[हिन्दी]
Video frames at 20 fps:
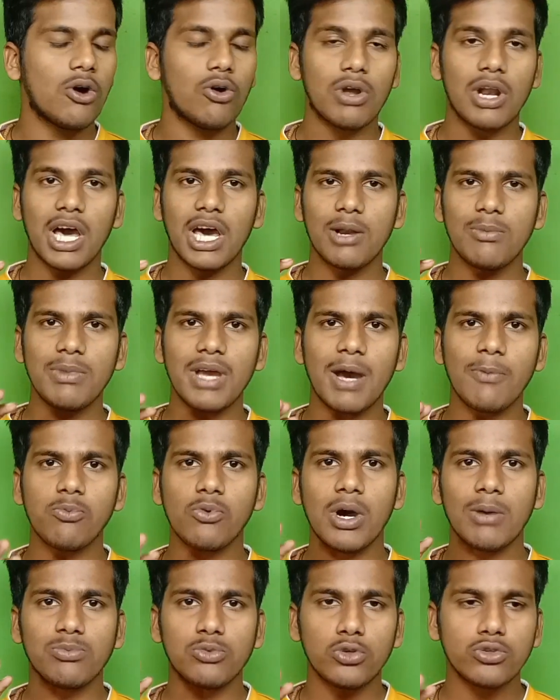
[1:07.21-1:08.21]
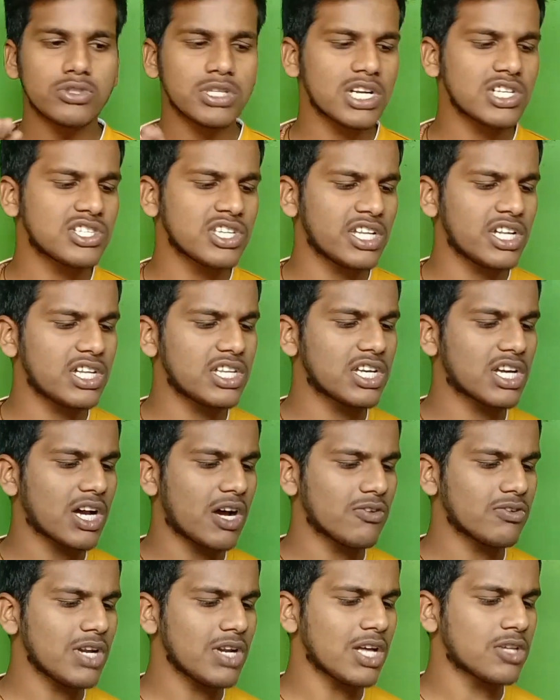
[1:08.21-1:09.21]
और अगर मैं आपको आप दूसरे चैनल
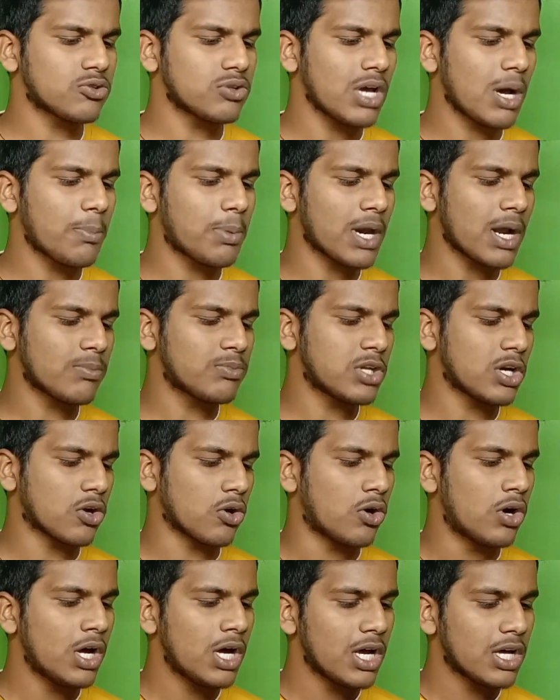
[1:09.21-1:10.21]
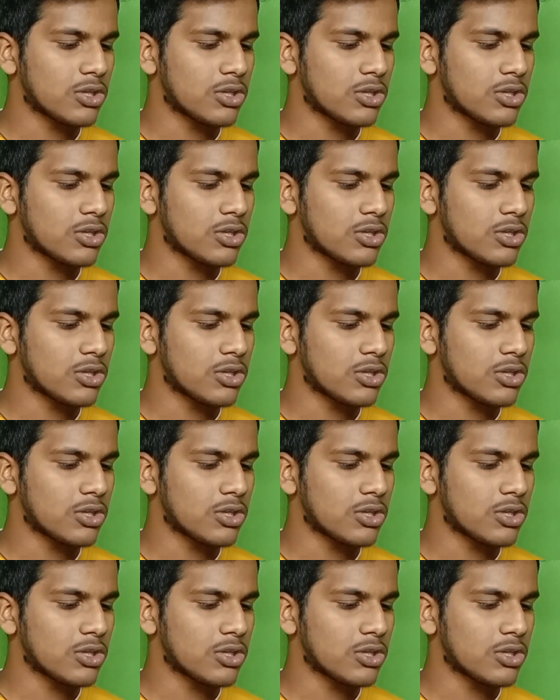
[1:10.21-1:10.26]
दिखाऊंगा ना तो यहाँ पर आप देखो